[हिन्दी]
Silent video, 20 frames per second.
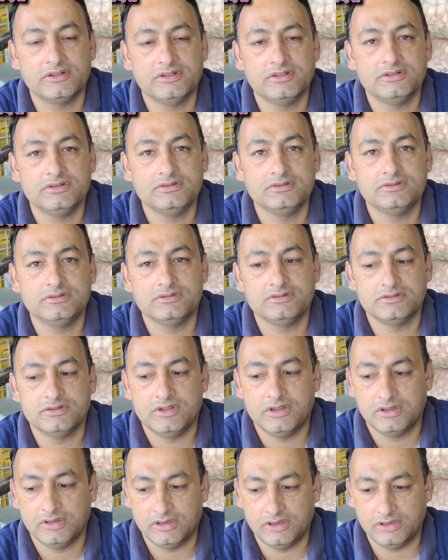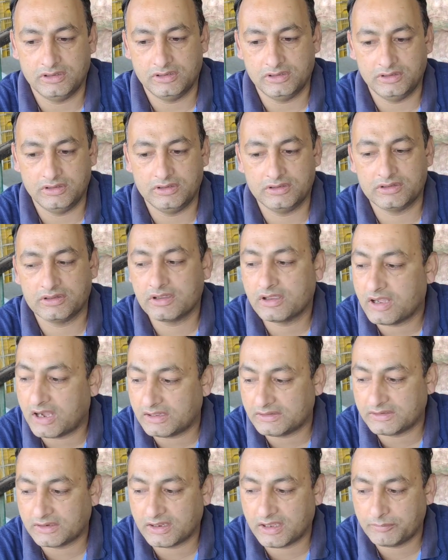गाजर जी हाँ
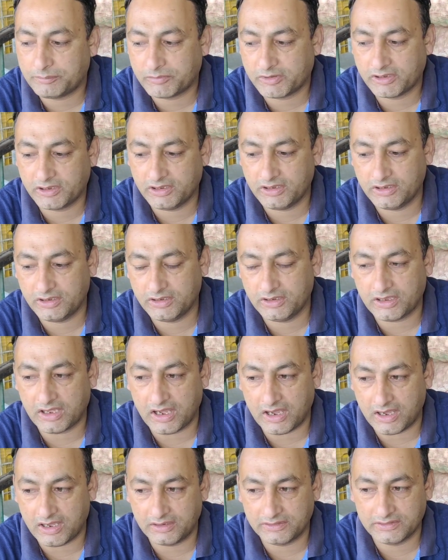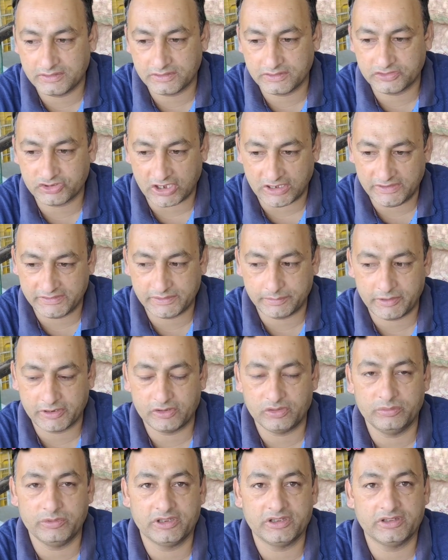गाजर आपकी आज चालीस रुपये
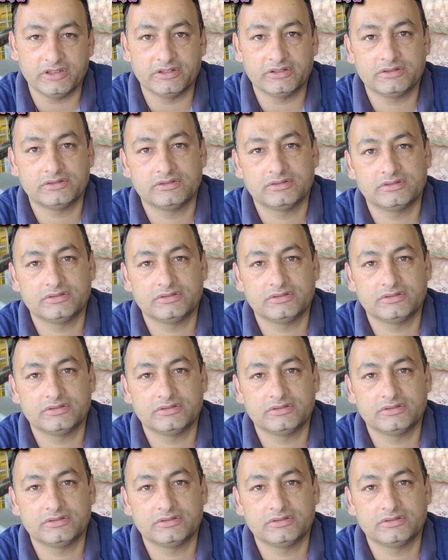किलो बिकी है